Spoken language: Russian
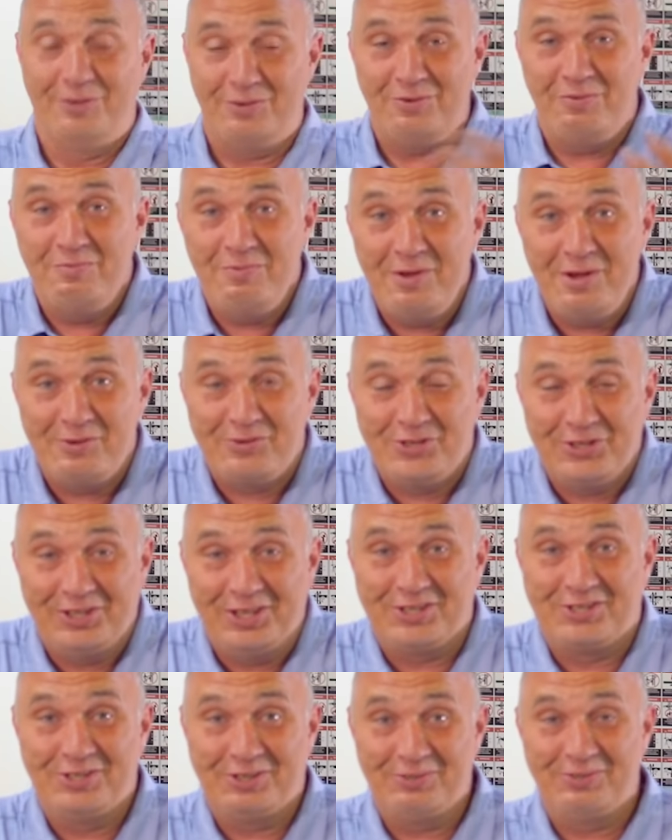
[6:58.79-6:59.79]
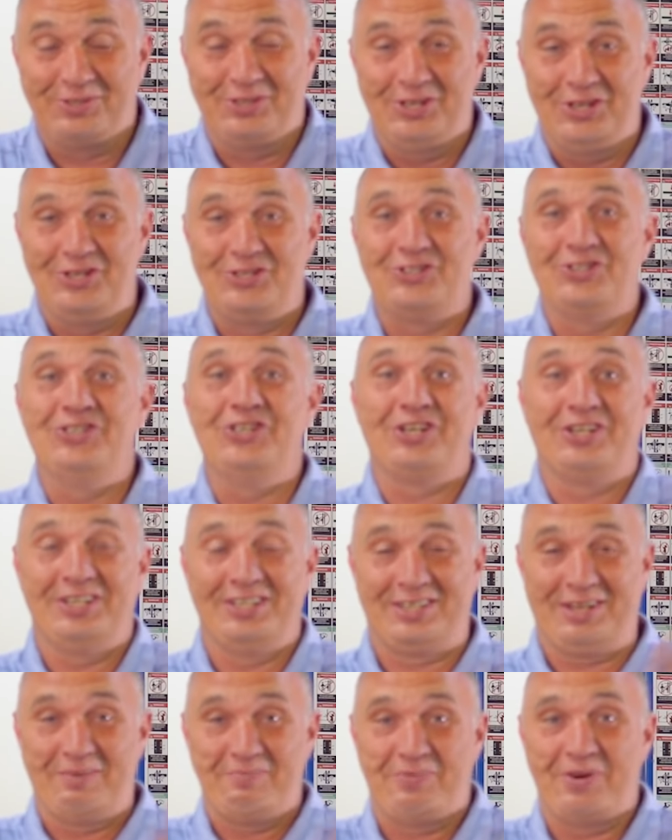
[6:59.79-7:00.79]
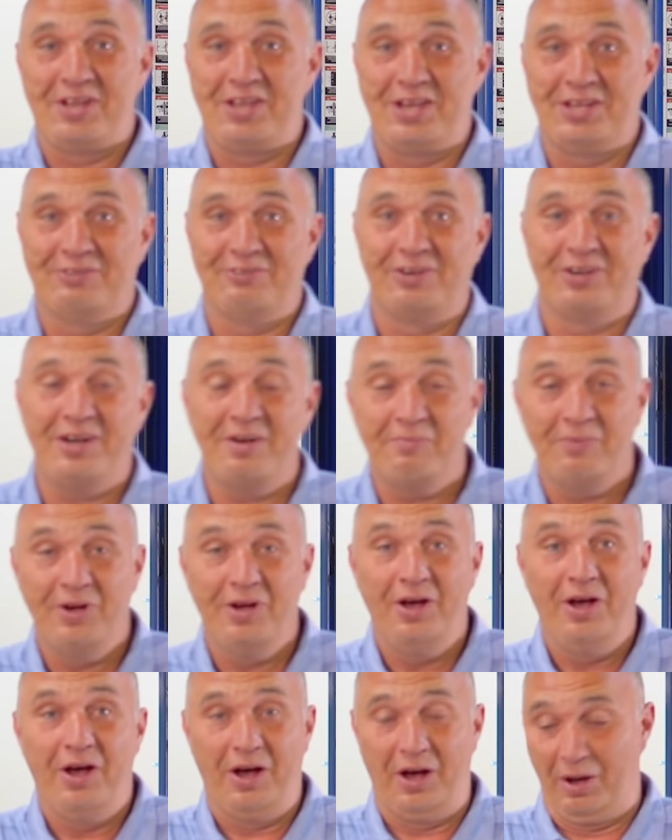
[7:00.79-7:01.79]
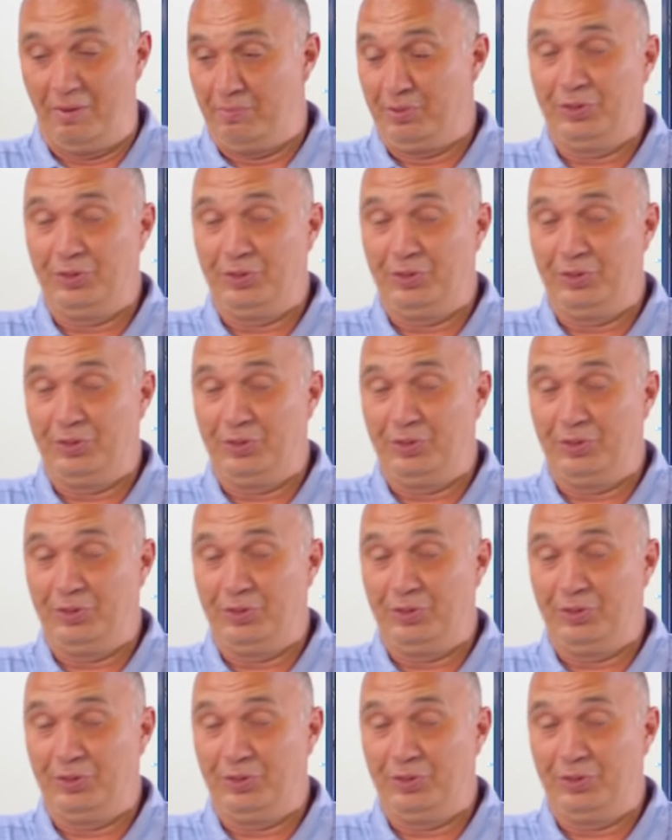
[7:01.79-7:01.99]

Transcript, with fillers: Ведь умеют же наши русские инженеры из компании Адвакам а,